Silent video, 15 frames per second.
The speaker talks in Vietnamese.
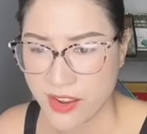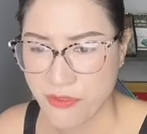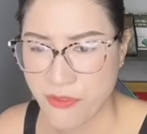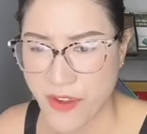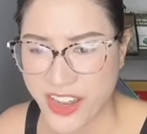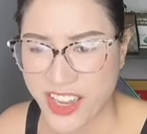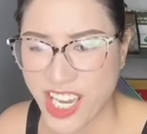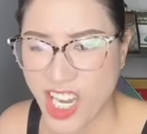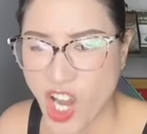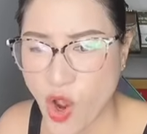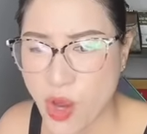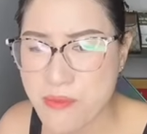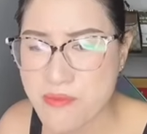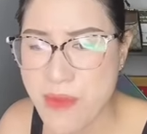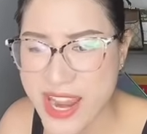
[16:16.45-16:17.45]
phải nói
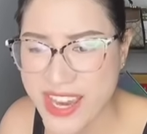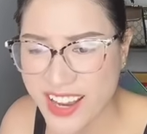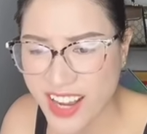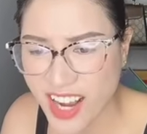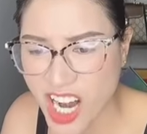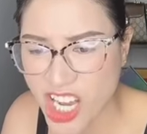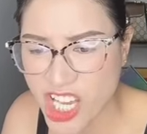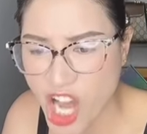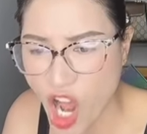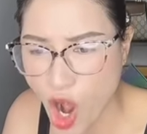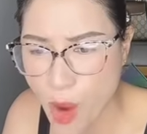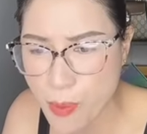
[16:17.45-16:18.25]
bậy cỡ đó